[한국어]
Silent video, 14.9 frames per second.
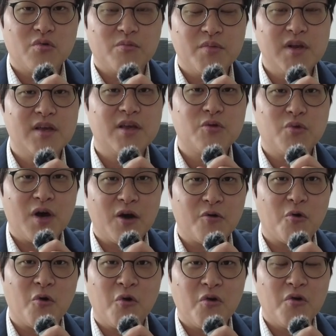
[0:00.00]
필기도
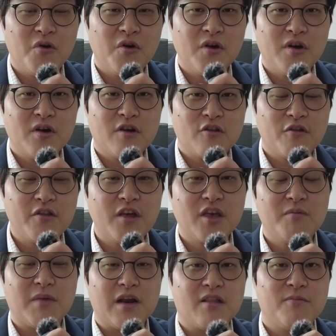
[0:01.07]
하고
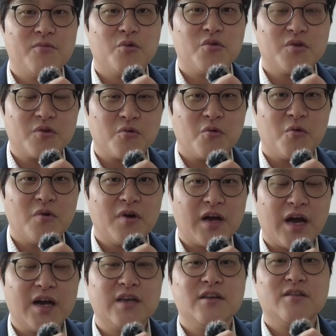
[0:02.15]
선생님 말씀도 듣고
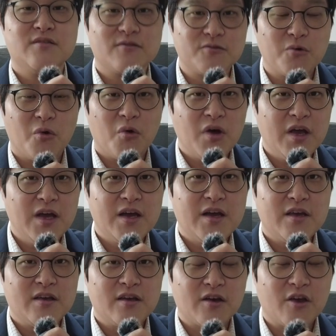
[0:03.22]
강의 듣고
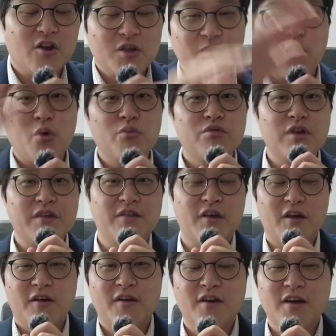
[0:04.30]
이렇게 열심히 공부를 해서
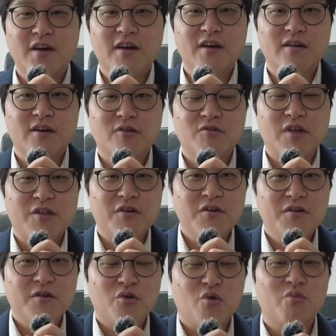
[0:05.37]
그리고
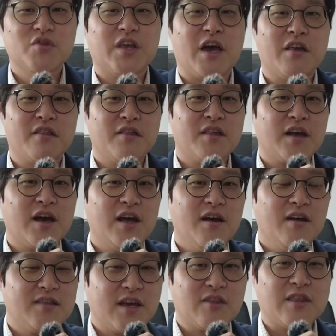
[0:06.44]
나서 공부 다
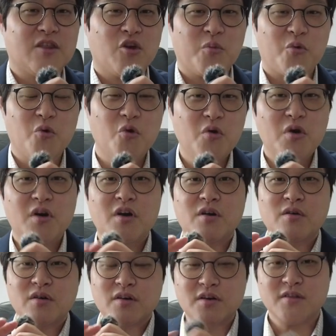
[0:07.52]
했으니까 책 다 덮고
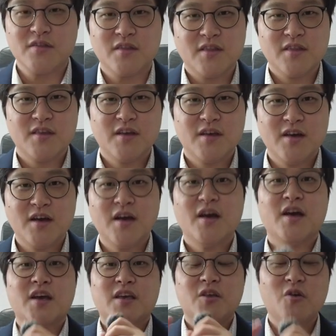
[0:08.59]
끝.
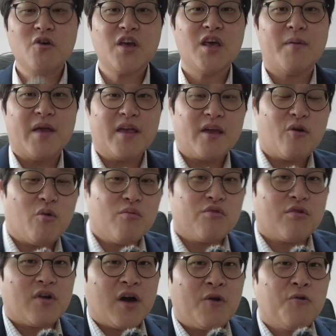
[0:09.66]
이렇게 만약에
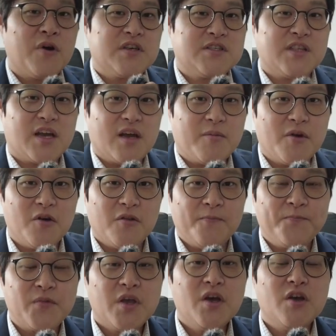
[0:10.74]
공부를 하고
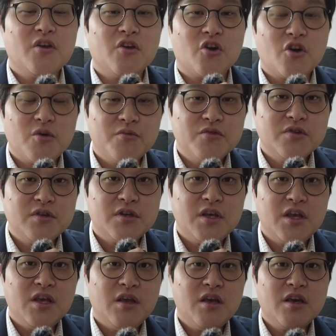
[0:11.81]
계시다라면 여러분들이